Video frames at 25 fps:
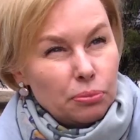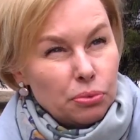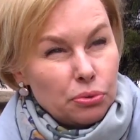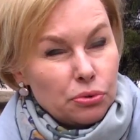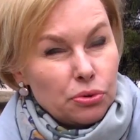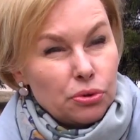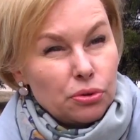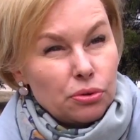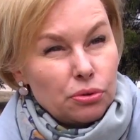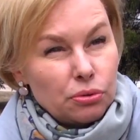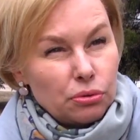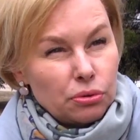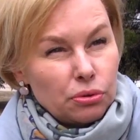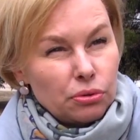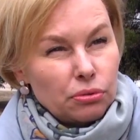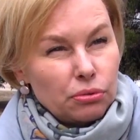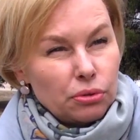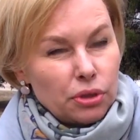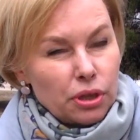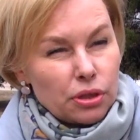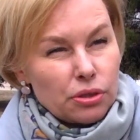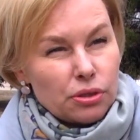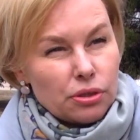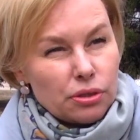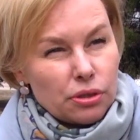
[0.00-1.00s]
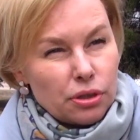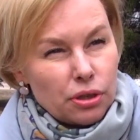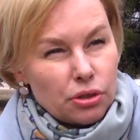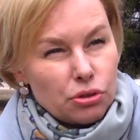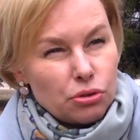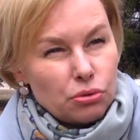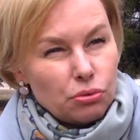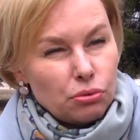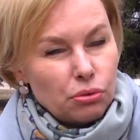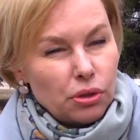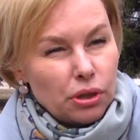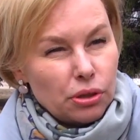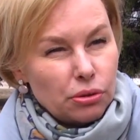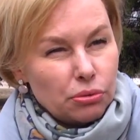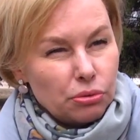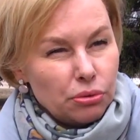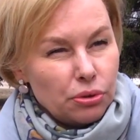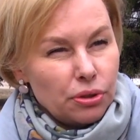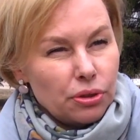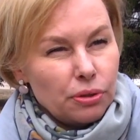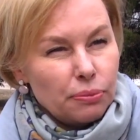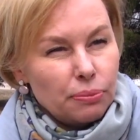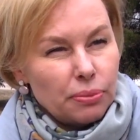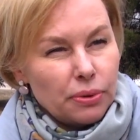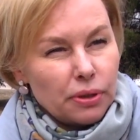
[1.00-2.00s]
Будет он у нас
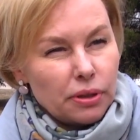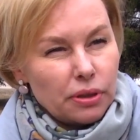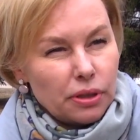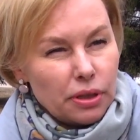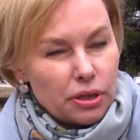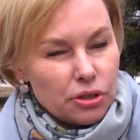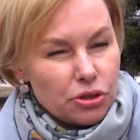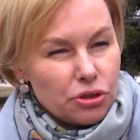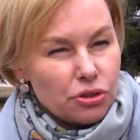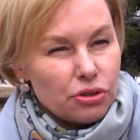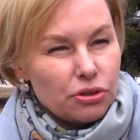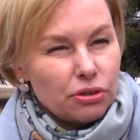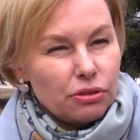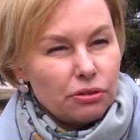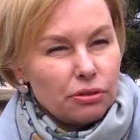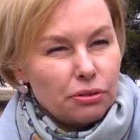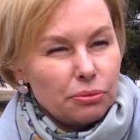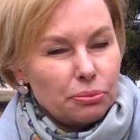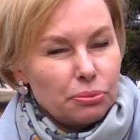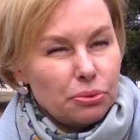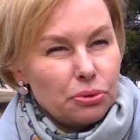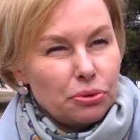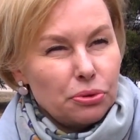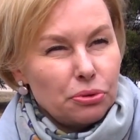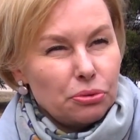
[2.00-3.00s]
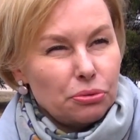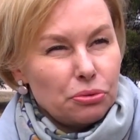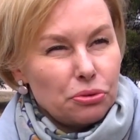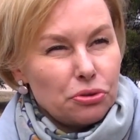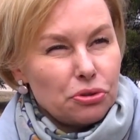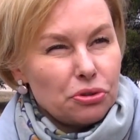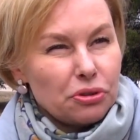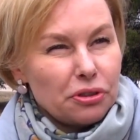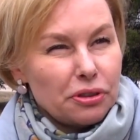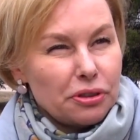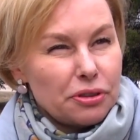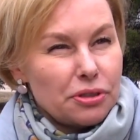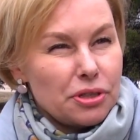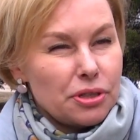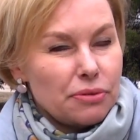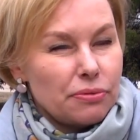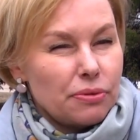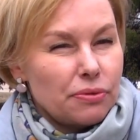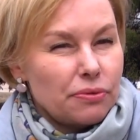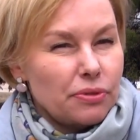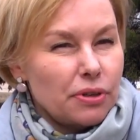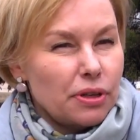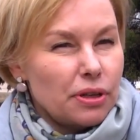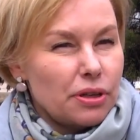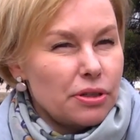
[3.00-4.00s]
штукатурен, покрашен, будет очень
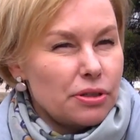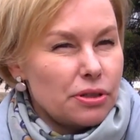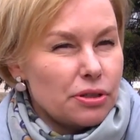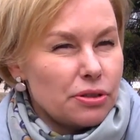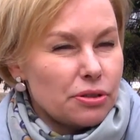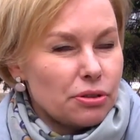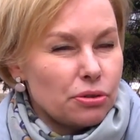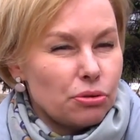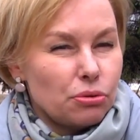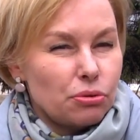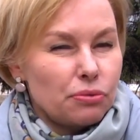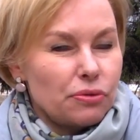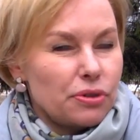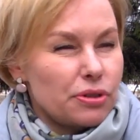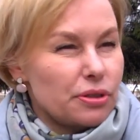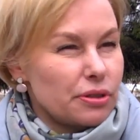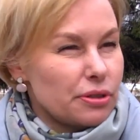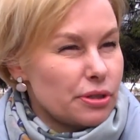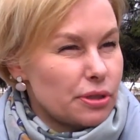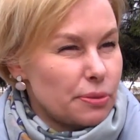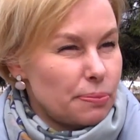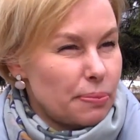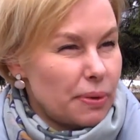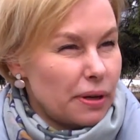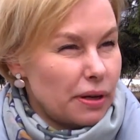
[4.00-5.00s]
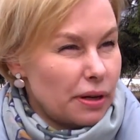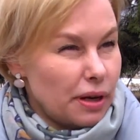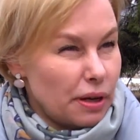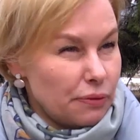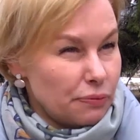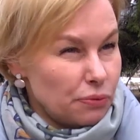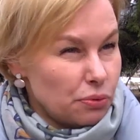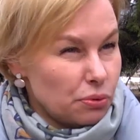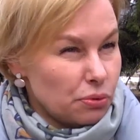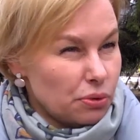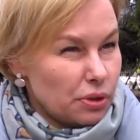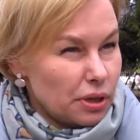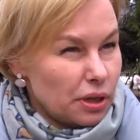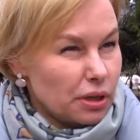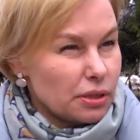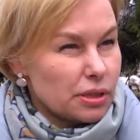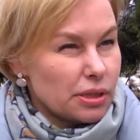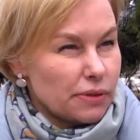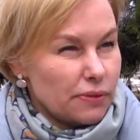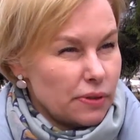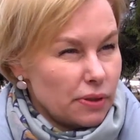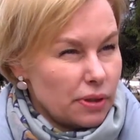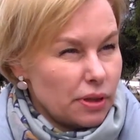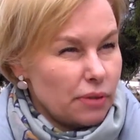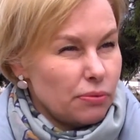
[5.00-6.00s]
красиво выглядеть. Кто видел типографию, да,
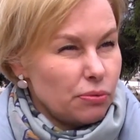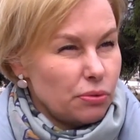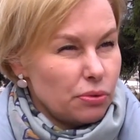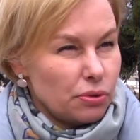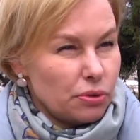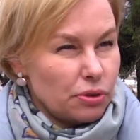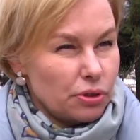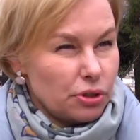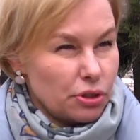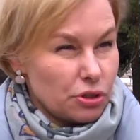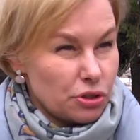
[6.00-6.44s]
цветовое